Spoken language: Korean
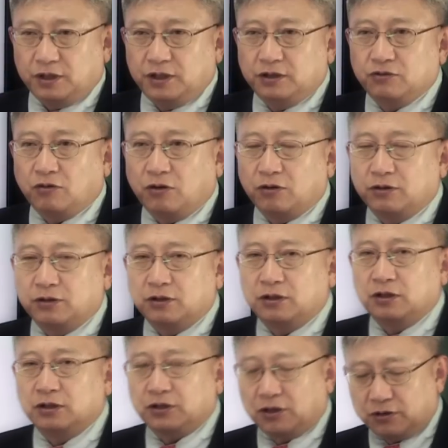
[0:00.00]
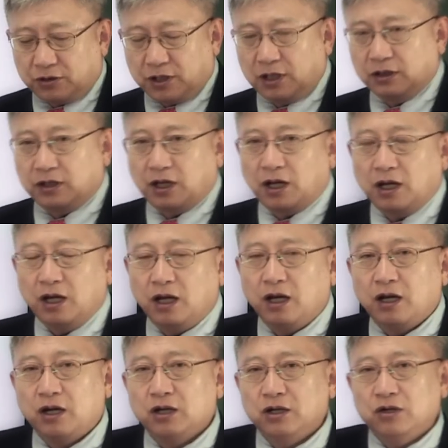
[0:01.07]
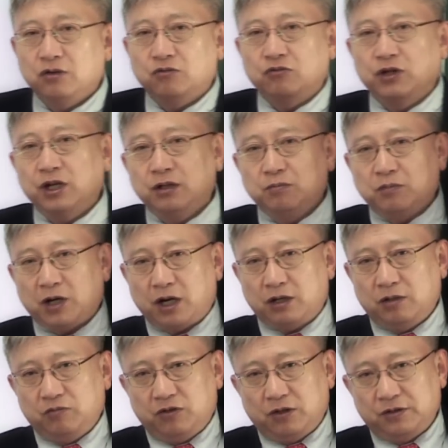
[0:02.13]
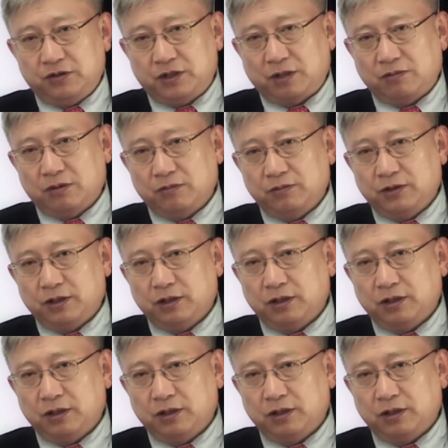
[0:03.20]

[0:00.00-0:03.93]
리드 1을 결정할 때 왼팔을 플러스 잡는 겁니다.